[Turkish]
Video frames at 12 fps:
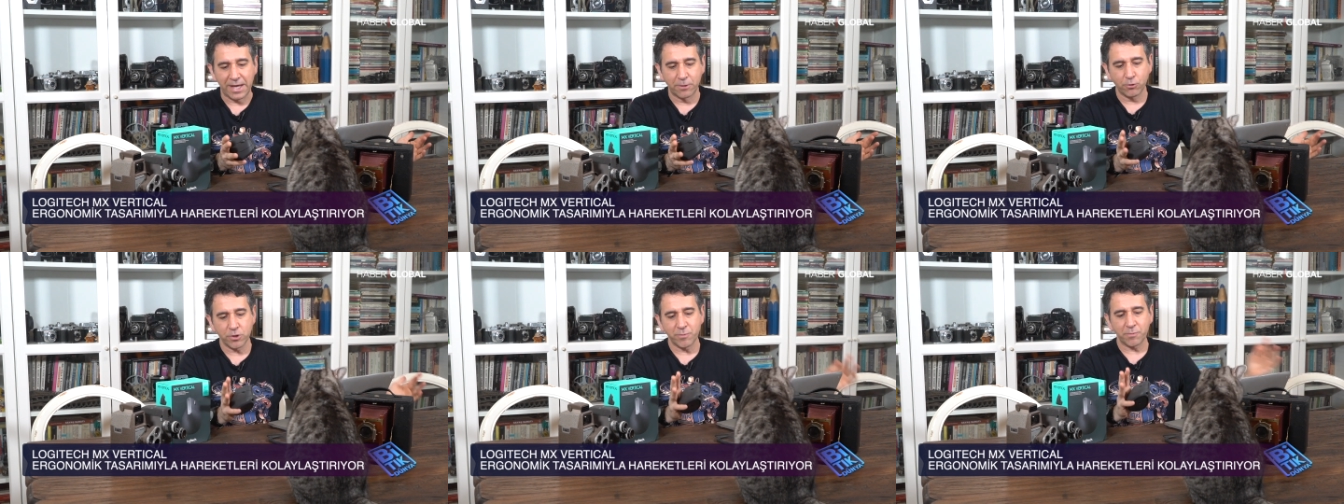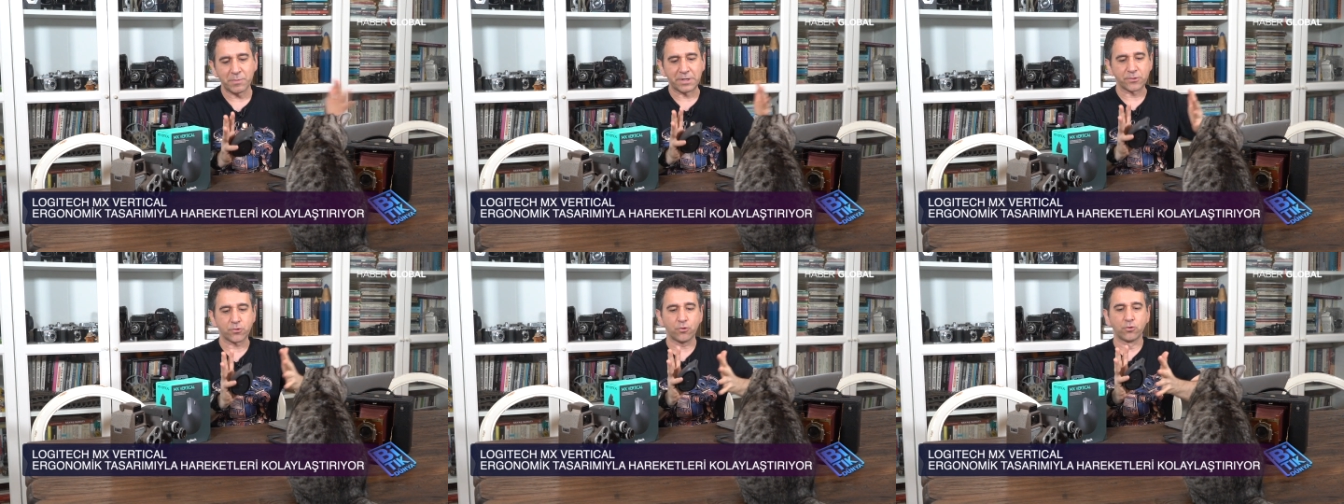Ergonomik
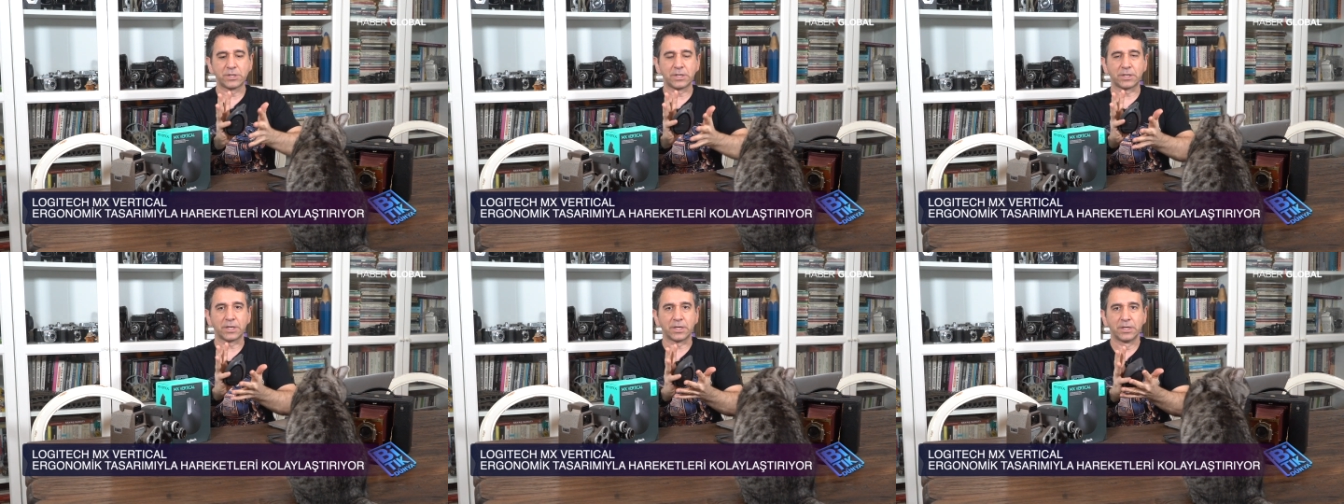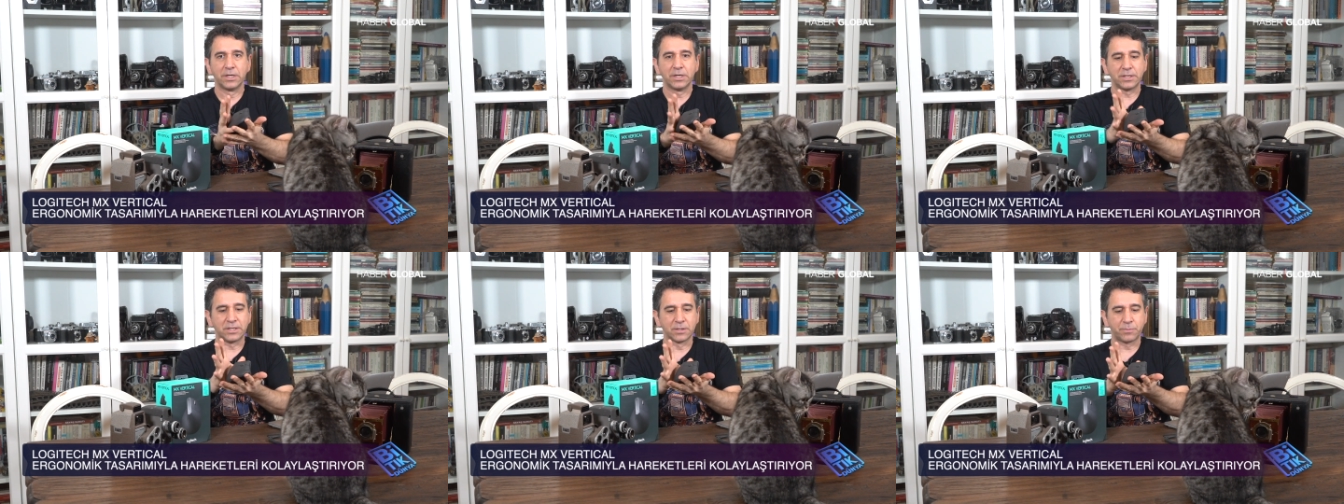mouse öncelikle
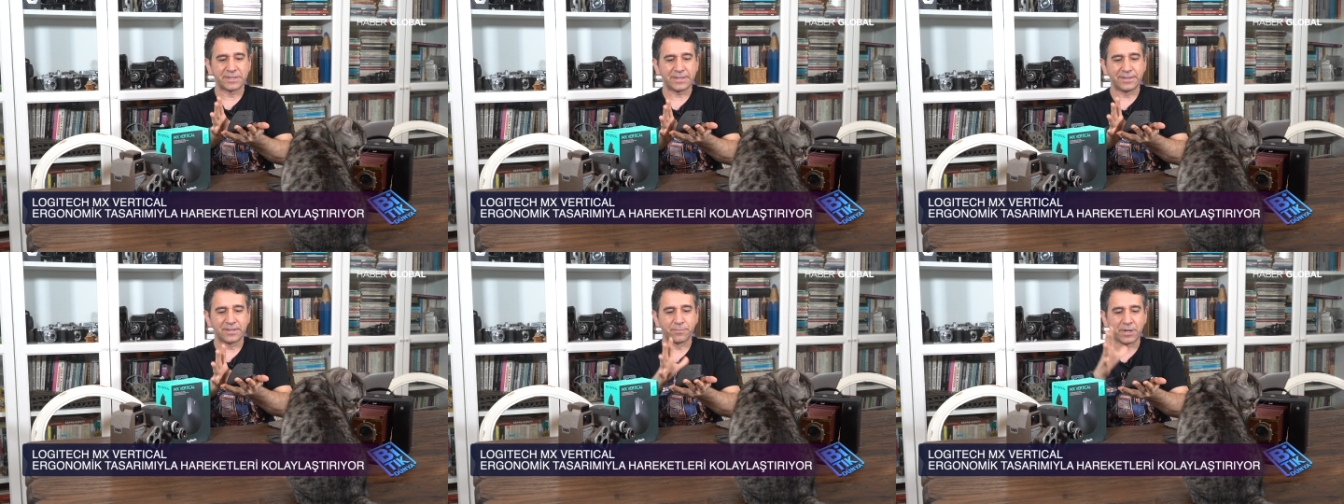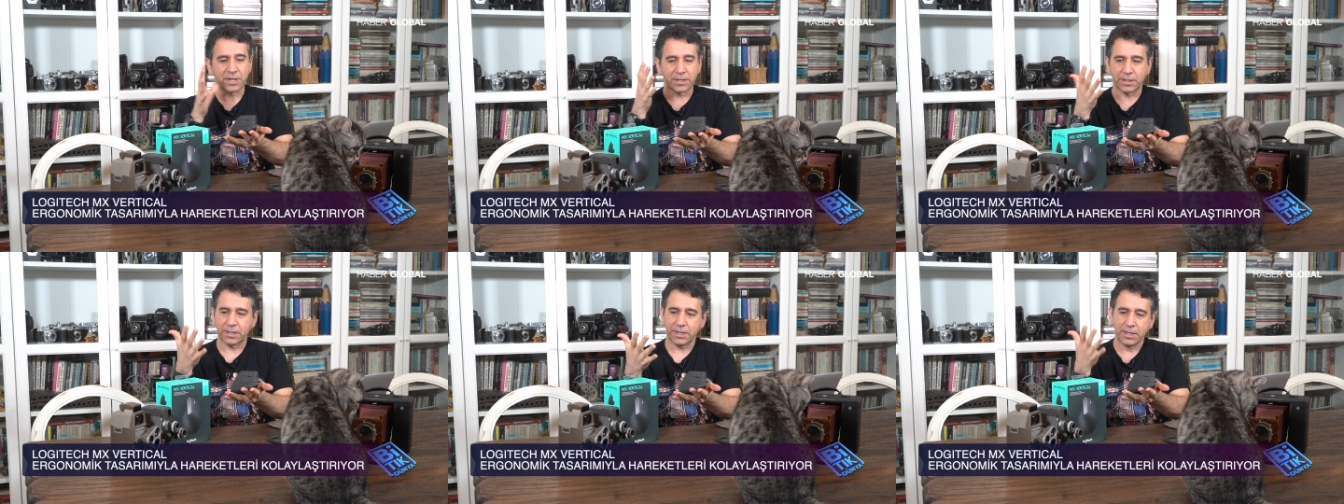yapısı
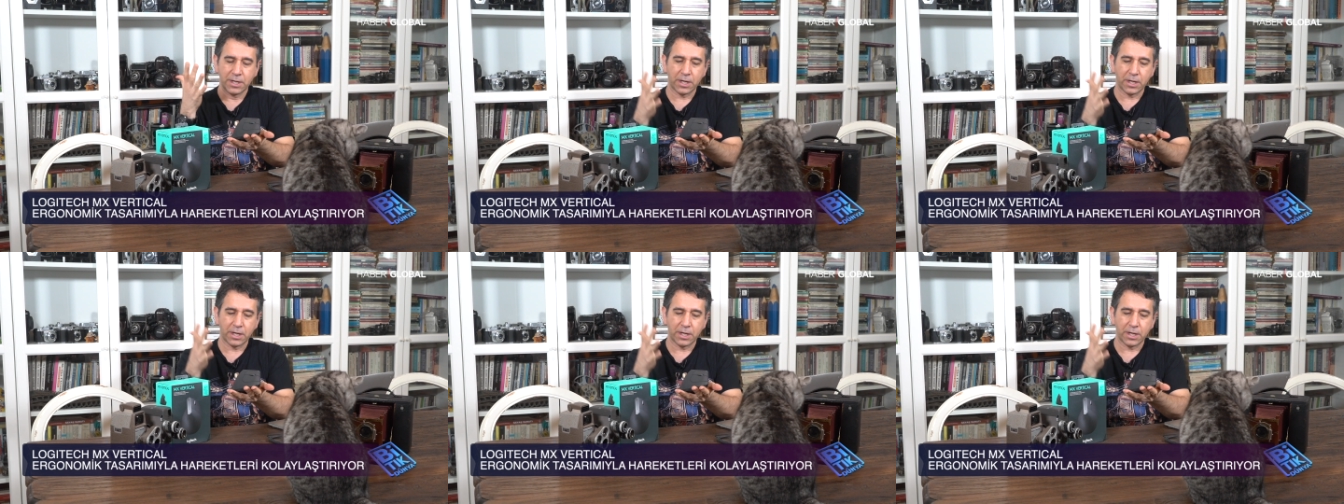itibariyle